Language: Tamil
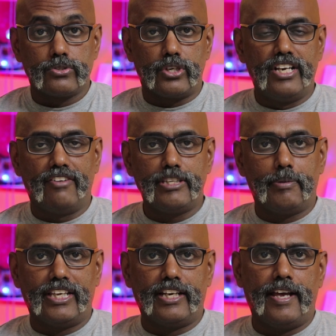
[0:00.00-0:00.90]
ஸோ இதில் வந்து
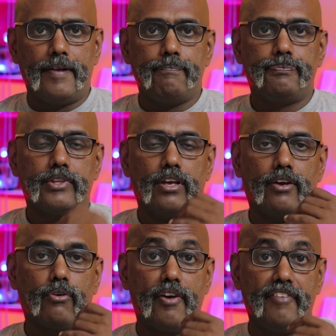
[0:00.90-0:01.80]
பார்த்தீங்கன்னா
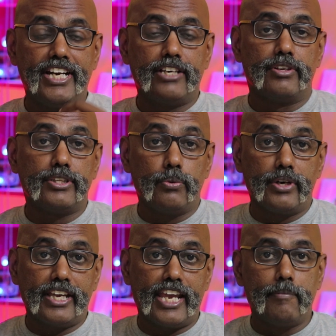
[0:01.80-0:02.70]
உங்கள் வீட்டுக்கு வந்து
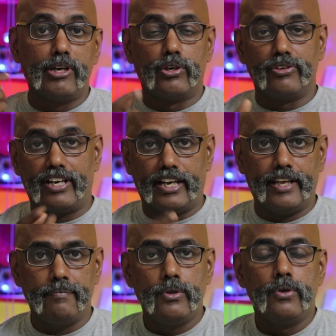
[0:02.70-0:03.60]
ஒரு கேபிள் கொண்டு
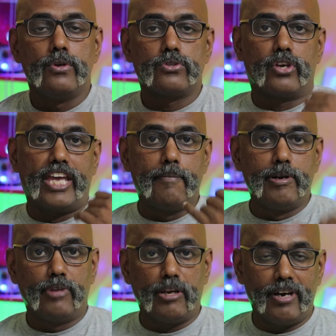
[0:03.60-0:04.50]
வராங்க ஸோ
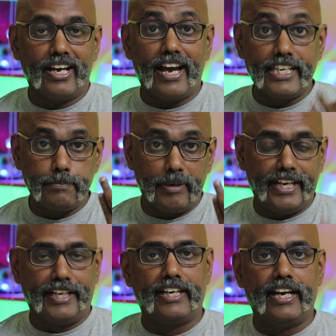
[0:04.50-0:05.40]
கேபிள் மூலமாக ஹை
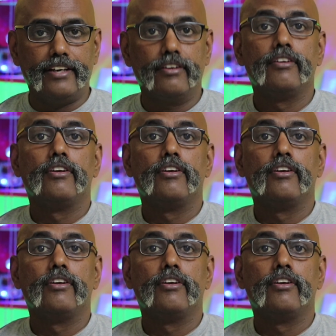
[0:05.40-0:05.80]
ஸ்பீட் இன்டர்நெட்